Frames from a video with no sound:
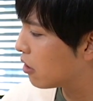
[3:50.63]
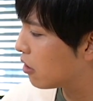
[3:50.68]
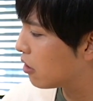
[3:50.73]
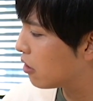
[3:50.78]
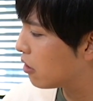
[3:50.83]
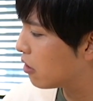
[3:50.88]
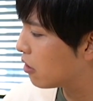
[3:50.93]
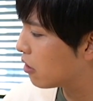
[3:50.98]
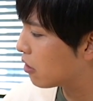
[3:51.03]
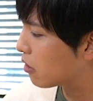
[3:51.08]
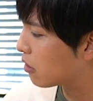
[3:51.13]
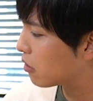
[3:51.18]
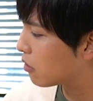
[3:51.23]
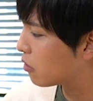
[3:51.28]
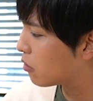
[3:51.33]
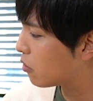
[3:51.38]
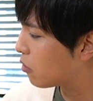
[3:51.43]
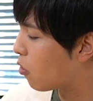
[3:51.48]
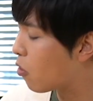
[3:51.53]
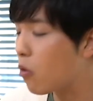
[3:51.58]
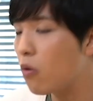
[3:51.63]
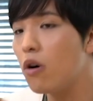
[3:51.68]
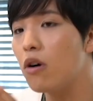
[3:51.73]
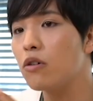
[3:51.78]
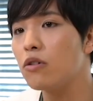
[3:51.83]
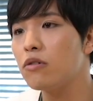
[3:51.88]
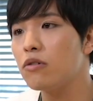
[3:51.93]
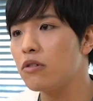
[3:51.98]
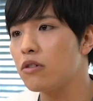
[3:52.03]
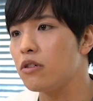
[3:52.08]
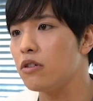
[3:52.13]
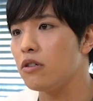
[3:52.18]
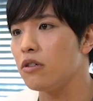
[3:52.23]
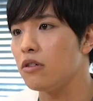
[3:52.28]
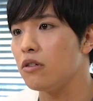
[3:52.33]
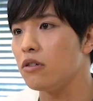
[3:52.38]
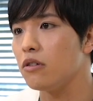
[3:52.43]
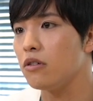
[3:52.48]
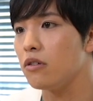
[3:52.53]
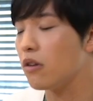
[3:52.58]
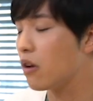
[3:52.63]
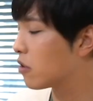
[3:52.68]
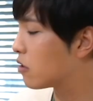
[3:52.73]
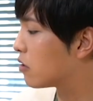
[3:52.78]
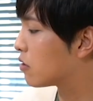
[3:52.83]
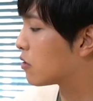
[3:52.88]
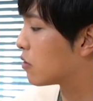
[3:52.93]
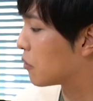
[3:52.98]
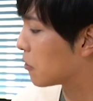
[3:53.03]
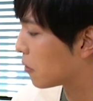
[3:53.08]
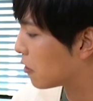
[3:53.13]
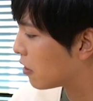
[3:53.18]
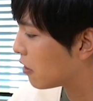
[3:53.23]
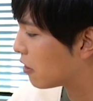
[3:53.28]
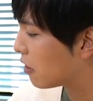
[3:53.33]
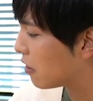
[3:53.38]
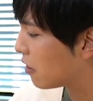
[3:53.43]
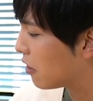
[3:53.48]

えー、ココアクッキーなんですよね